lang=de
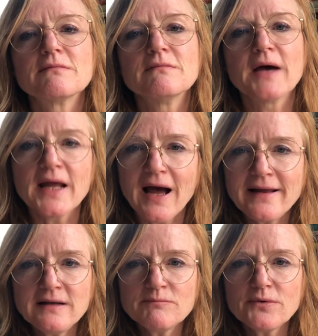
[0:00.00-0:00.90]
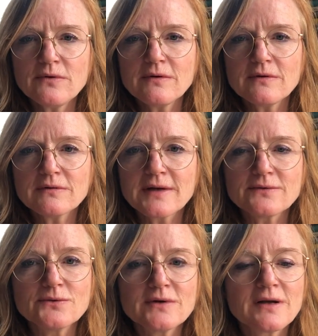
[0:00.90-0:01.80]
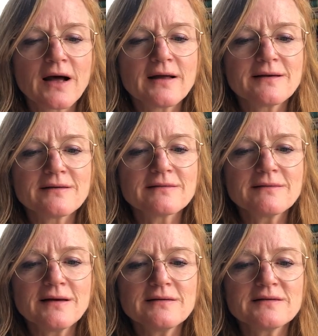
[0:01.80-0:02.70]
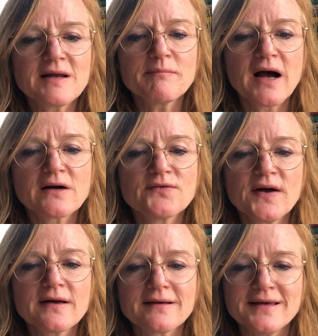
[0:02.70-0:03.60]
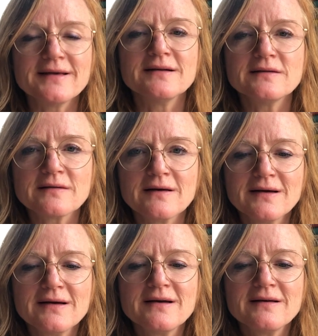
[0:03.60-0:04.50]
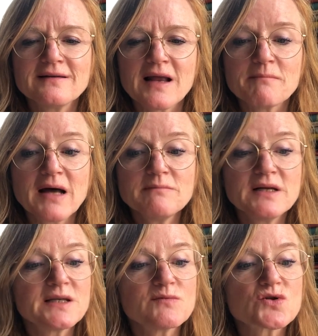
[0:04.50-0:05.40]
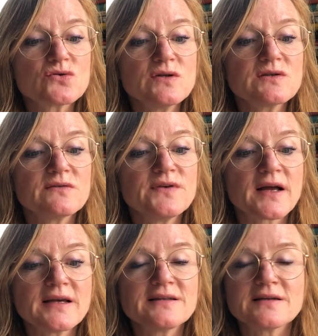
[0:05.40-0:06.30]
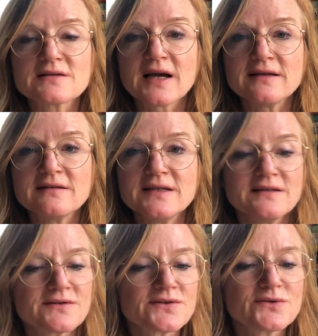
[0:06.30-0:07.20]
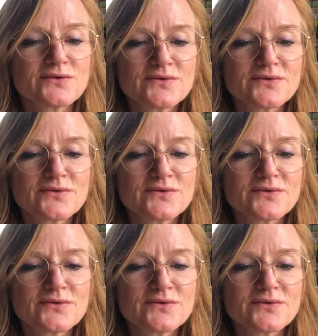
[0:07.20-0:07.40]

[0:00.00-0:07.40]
Bei Einbruch der Dunkelheit ist der Park verriegelt. Der Mann mit dem Schlüssel verrichtet seinen Dienst.